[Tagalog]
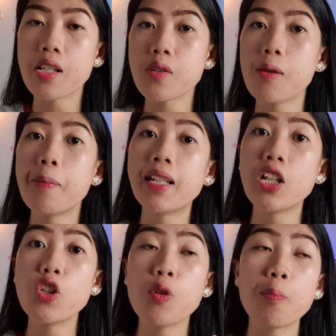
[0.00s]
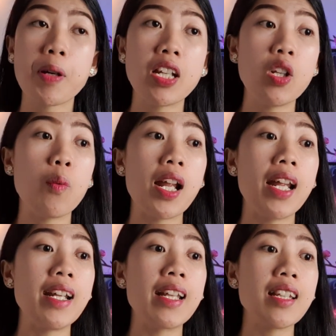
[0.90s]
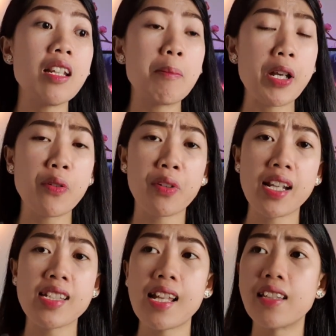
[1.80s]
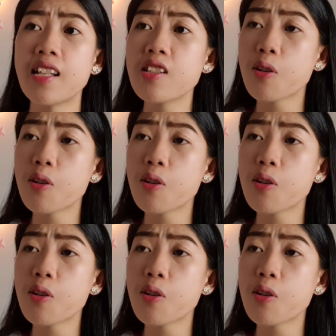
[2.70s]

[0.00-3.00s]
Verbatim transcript: So, iba din yung paniniwala natin, iba yung race natin.